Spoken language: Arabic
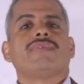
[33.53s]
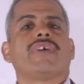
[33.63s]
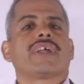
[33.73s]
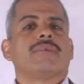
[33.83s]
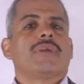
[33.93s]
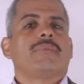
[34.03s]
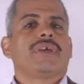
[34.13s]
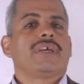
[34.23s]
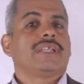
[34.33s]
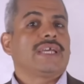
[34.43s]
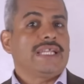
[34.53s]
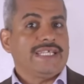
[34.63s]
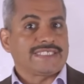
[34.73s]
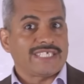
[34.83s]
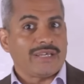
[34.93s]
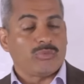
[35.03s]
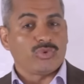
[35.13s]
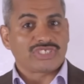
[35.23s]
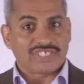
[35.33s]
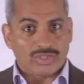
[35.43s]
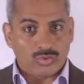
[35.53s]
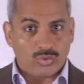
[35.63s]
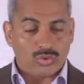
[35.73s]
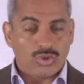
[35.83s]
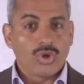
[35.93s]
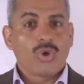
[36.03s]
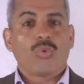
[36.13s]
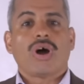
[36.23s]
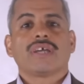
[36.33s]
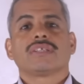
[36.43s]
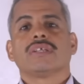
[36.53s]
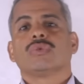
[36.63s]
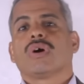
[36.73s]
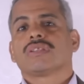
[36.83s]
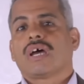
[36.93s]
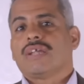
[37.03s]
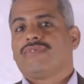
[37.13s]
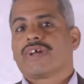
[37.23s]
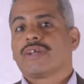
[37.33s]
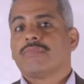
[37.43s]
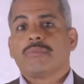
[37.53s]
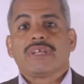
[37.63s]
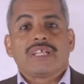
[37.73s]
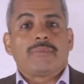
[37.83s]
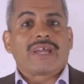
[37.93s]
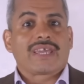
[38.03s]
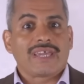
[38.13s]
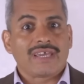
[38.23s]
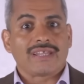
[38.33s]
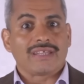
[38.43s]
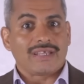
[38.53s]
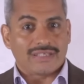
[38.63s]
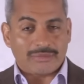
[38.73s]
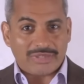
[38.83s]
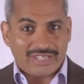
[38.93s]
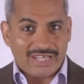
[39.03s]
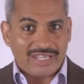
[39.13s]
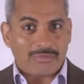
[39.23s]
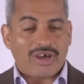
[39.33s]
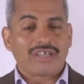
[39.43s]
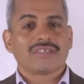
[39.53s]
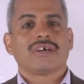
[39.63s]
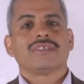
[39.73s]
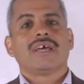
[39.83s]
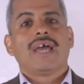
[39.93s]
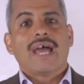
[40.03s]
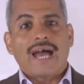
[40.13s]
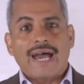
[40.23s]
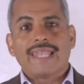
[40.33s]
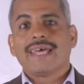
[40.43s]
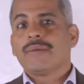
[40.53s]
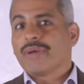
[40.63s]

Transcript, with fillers: الفرق ما بين الحساب والصندوق وأيضا نوضح الفرق ما بين البنكين أنت بتتكلم أيضا على